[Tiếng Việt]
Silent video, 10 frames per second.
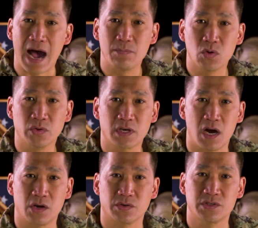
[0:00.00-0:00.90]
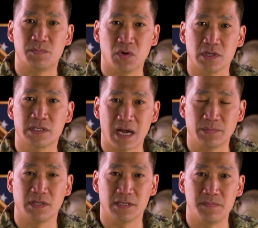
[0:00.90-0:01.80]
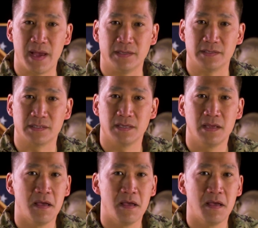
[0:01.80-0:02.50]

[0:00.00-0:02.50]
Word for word: I'm going to Congress to put a stop to this madness.